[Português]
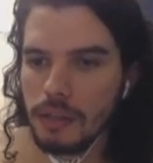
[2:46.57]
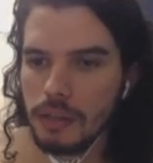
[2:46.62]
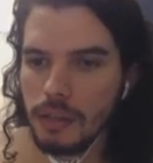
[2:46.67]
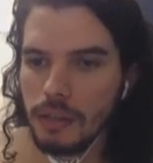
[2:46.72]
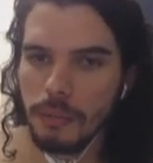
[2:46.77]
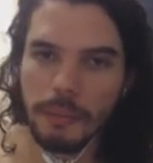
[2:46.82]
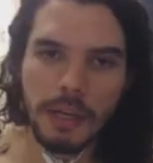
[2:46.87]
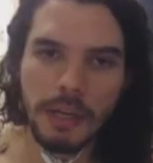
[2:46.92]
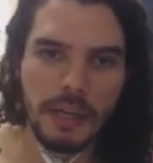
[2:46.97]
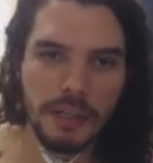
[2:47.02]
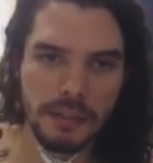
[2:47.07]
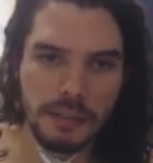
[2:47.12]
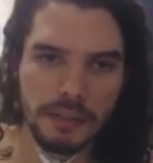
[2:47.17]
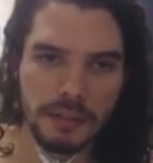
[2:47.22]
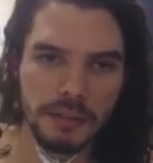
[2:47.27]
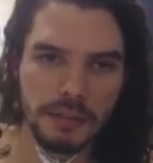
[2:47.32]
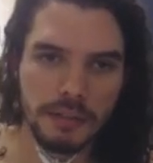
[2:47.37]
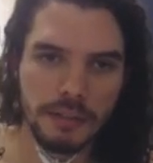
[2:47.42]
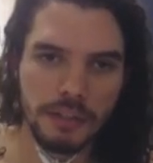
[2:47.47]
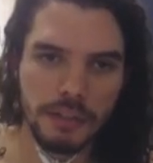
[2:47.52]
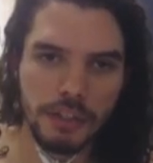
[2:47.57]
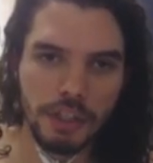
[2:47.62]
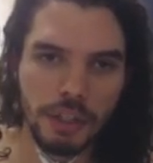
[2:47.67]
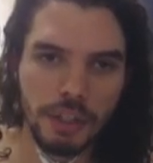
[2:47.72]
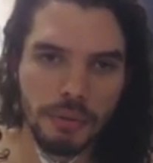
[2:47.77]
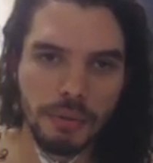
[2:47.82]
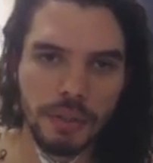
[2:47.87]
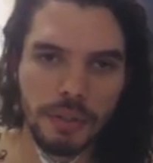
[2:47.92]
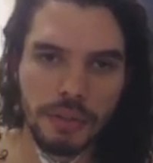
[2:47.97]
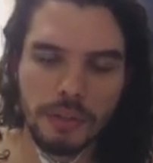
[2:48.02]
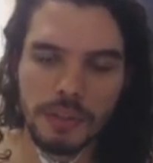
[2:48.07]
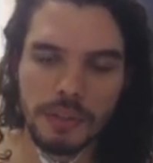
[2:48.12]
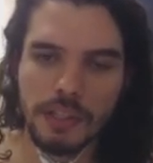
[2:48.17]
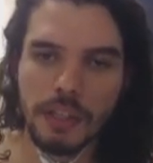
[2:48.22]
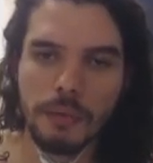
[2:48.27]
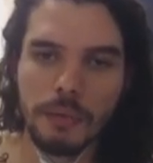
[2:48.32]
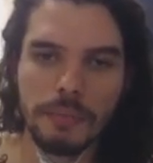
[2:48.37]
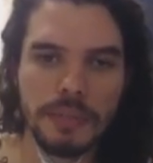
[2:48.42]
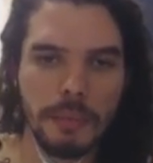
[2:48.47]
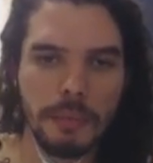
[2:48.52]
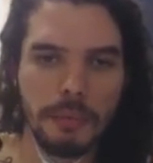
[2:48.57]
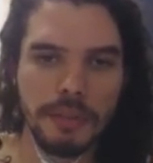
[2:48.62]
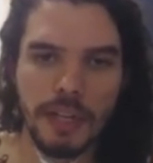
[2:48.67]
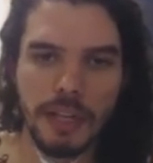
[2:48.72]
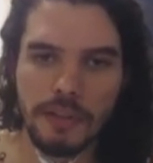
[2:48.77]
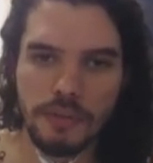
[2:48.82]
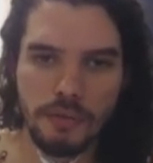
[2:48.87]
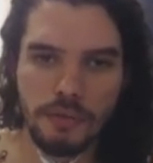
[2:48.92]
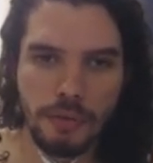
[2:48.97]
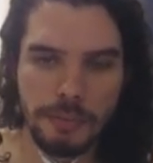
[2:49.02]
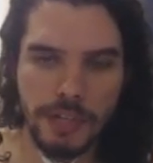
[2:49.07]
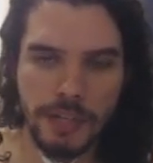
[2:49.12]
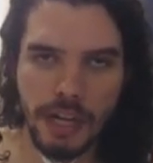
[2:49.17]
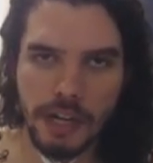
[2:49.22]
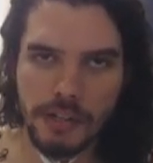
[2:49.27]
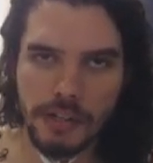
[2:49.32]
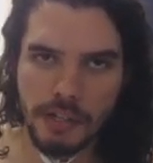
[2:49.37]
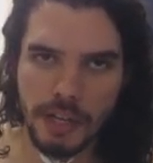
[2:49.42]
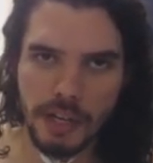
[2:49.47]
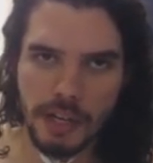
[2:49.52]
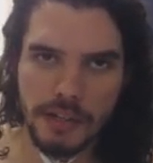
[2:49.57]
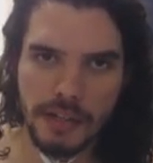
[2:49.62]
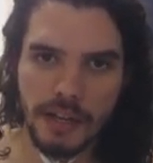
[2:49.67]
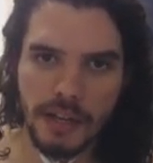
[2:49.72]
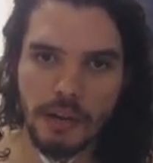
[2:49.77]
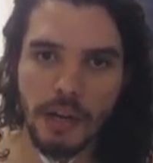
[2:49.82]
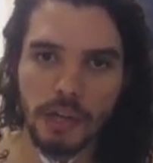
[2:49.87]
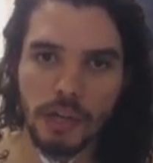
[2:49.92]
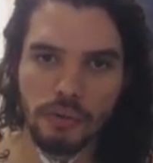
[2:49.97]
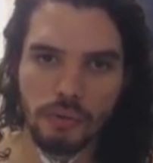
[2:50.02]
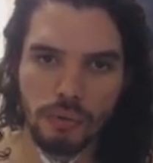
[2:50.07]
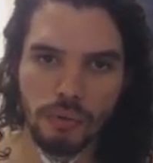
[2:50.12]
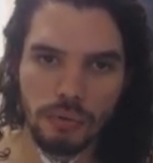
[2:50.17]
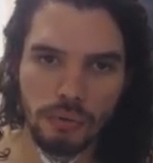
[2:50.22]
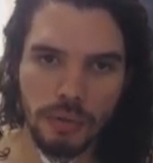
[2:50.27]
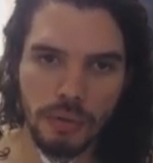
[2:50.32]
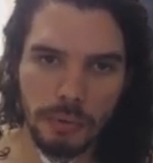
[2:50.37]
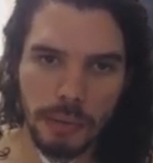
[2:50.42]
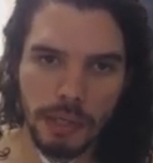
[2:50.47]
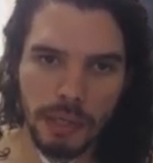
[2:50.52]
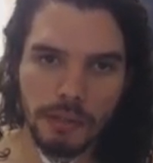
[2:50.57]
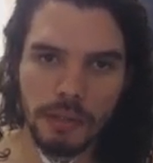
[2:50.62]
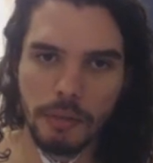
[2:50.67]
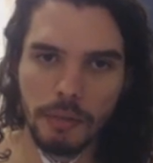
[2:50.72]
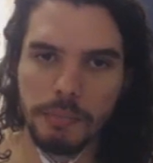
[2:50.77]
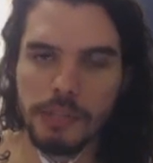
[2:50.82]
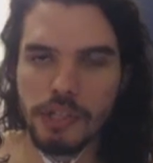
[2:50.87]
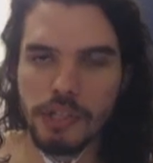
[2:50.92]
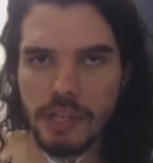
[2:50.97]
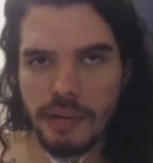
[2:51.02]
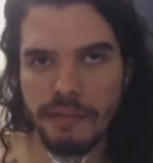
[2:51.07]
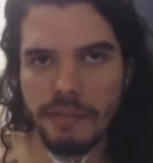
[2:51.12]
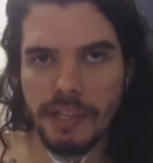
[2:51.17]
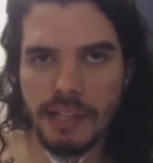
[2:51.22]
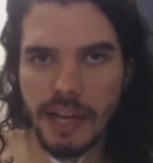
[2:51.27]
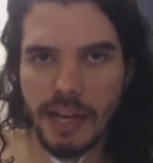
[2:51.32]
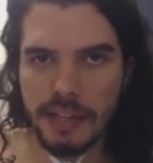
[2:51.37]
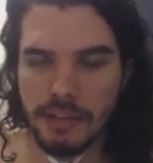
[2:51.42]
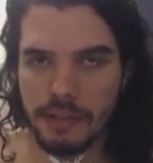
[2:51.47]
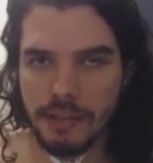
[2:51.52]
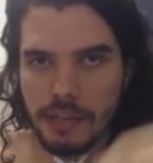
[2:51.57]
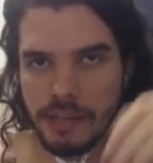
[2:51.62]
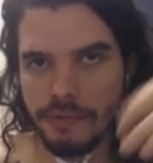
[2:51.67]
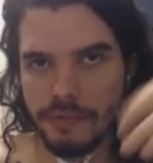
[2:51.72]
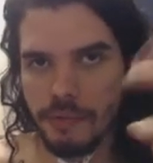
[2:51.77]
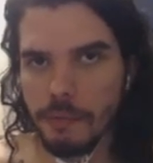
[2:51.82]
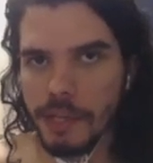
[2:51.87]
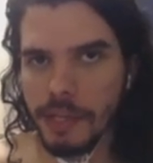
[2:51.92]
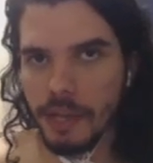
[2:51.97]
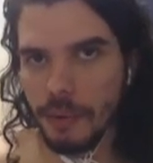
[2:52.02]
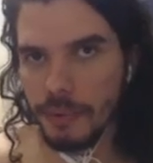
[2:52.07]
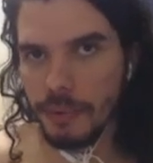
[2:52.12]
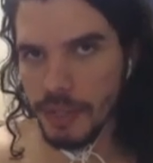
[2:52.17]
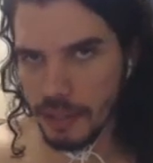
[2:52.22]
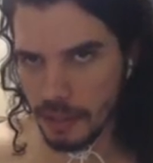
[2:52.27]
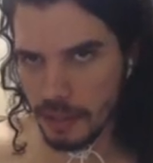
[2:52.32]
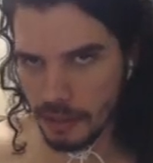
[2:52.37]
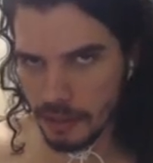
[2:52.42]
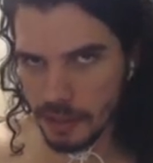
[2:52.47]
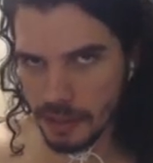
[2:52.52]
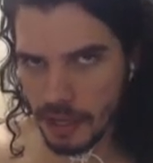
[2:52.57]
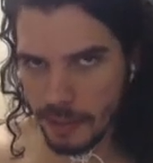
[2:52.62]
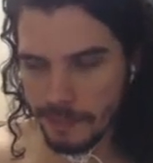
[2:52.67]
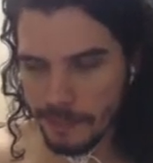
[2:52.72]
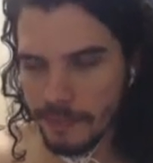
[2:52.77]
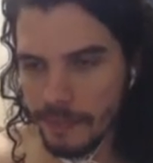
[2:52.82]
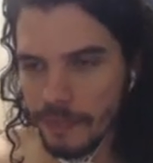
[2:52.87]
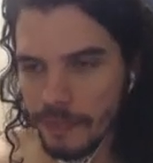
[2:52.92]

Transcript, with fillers: Então, beleza. Dito isso, você não precisa botar subject, que seria o assunto do e-mail, não precisa escrever nada se você for mandar um item, tá?